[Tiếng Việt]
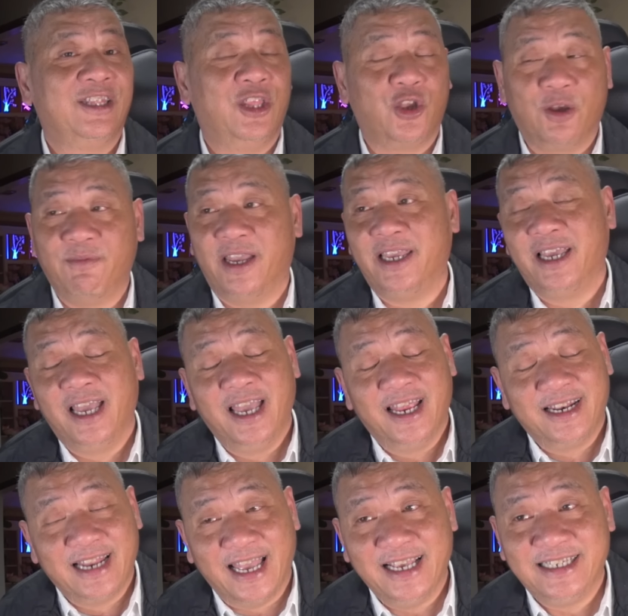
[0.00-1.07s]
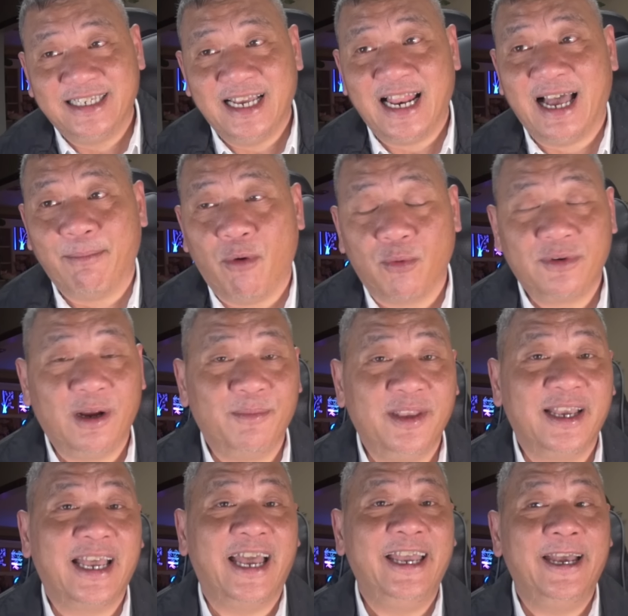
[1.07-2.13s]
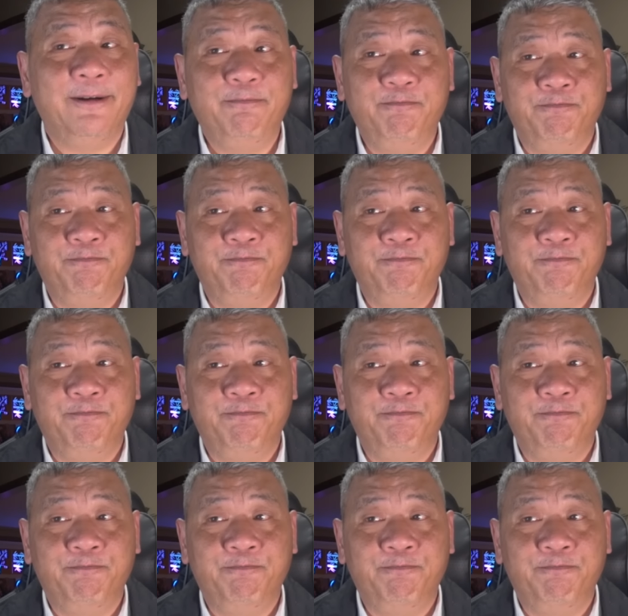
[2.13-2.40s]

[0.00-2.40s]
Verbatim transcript: Thì quý vị, đây sẽ là một trong những cái